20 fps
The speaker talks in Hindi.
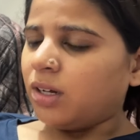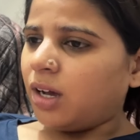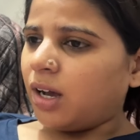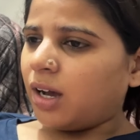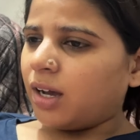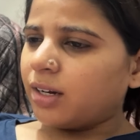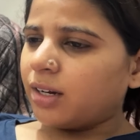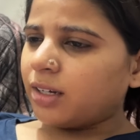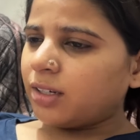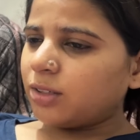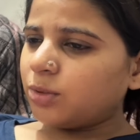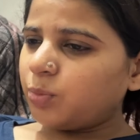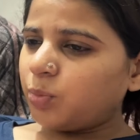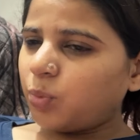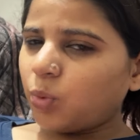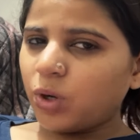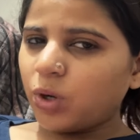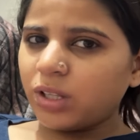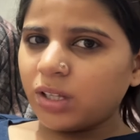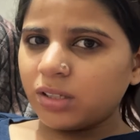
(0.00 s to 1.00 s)
है ना
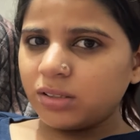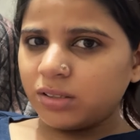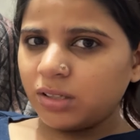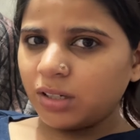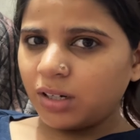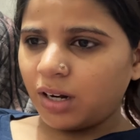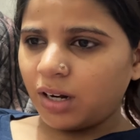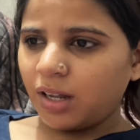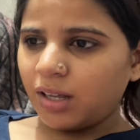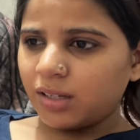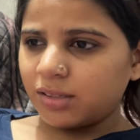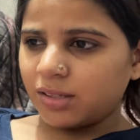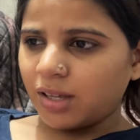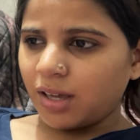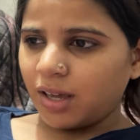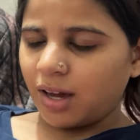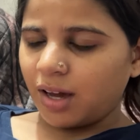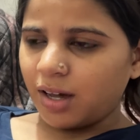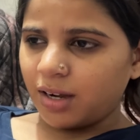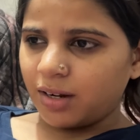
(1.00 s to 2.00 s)
बहुत अच्छी ड्रेस है
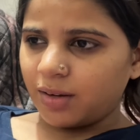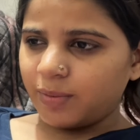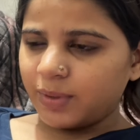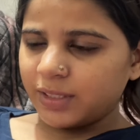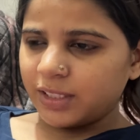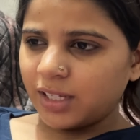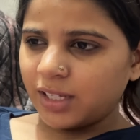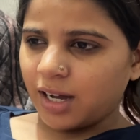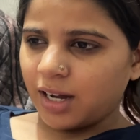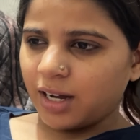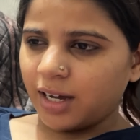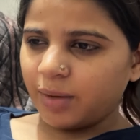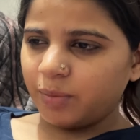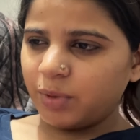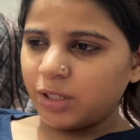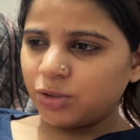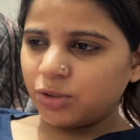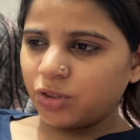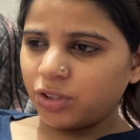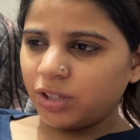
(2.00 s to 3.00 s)
यार मज़े आ गया
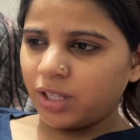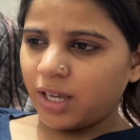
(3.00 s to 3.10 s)
अभी इसको